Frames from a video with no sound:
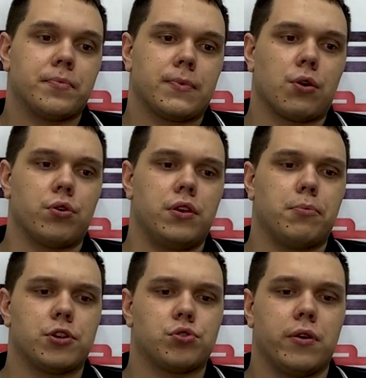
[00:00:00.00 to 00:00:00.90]
такой
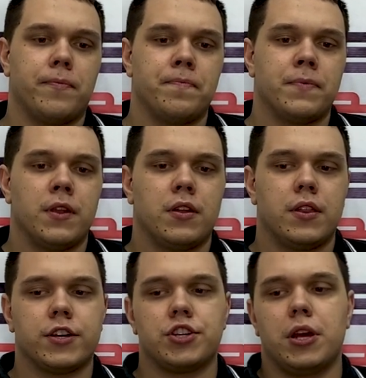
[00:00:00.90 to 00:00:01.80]
небольшой
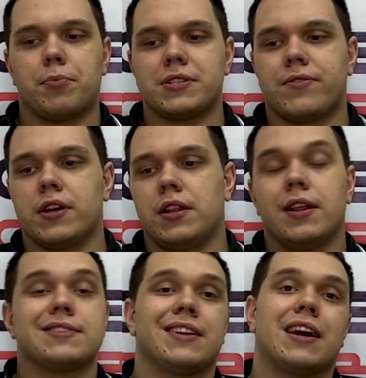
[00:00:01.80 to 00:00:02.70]
даже не
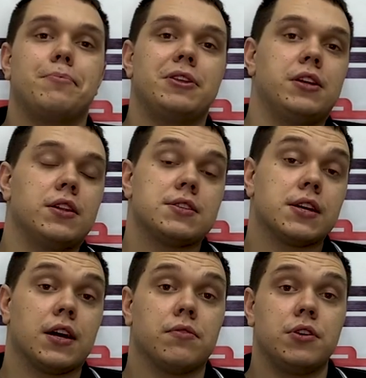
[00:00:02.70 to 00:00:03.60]
образовательный, а знакомительный
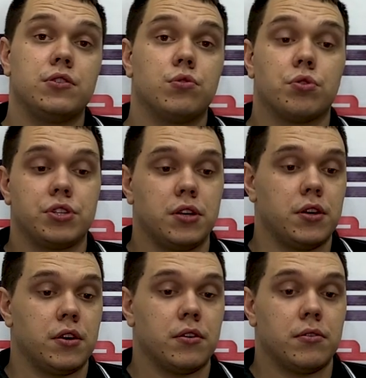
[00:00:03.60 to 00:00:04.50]
цикл видео,
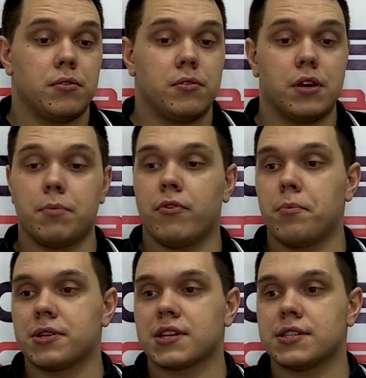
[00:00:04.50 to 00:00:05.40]
где я бы
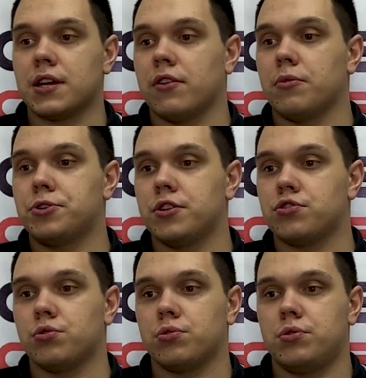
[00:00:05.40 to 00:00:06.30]
вам рассказал вообще,
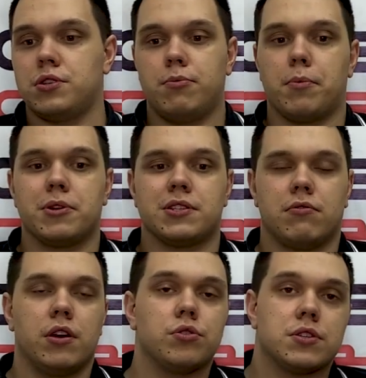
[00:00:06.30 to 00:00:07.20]
что из себя
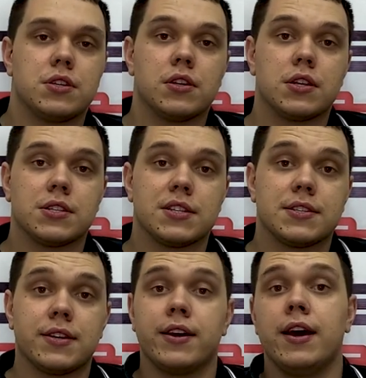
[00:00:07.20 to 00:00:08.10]
представляют эти
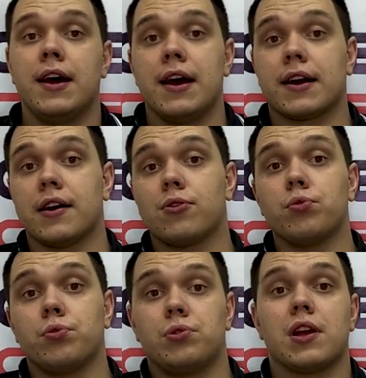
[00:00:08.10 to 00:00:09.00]
сигнализации,
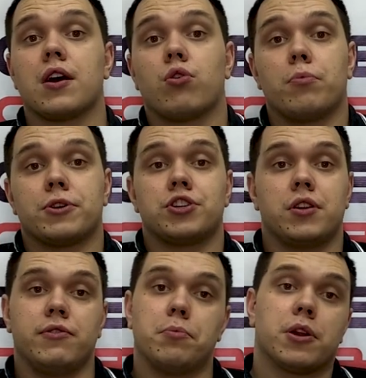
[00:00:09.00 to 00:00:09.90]
какую, для какой
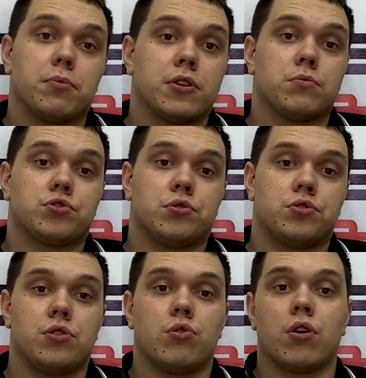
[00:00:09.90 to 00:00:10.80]
машины выбрать, потому что
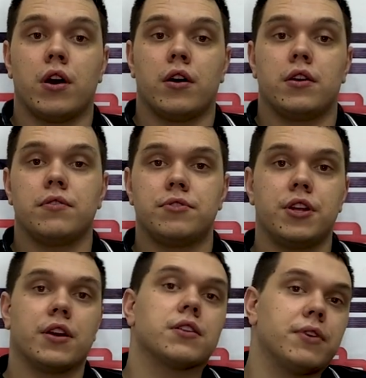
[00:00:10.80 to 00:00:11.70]
очень много и в
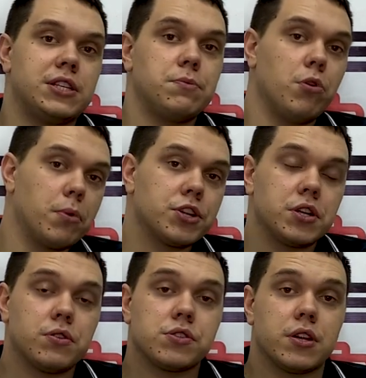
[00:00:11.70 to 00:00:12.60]
директ Вадиму
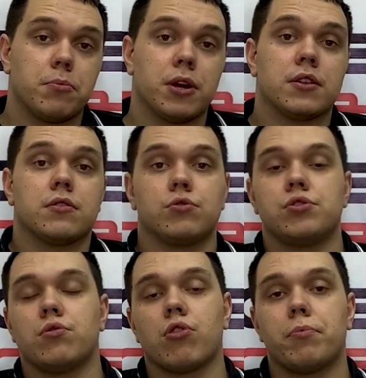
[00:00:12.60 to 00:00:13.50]
обращаются ребят,
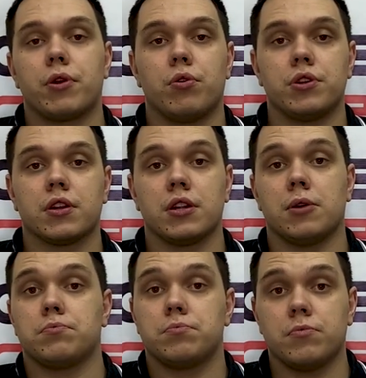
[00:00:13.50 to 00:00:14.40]
очень много приходят к
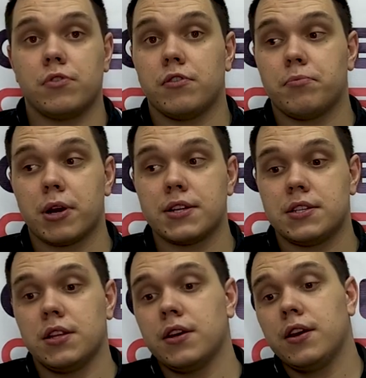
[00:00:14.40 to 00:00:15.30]
нам э, в
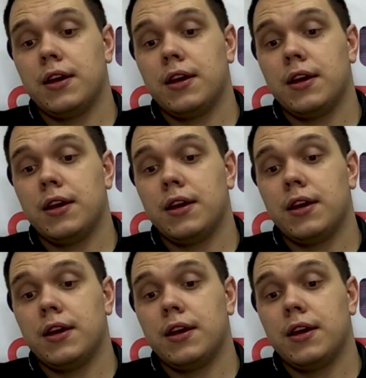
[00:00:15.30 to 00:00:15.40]
магазины